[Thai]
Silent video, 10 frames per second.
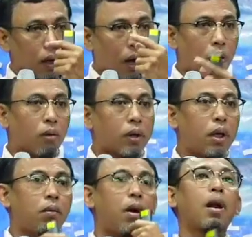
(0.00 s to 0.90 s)
เขาก็
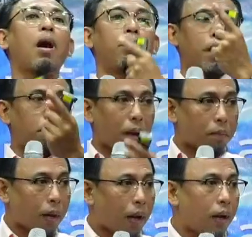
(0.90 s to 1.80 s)
คิดว่าเราเป็นแบบ
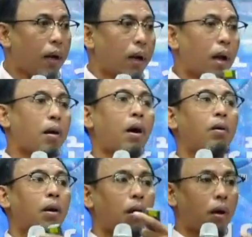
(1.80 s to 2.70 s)
นั้นแล้วเขาก็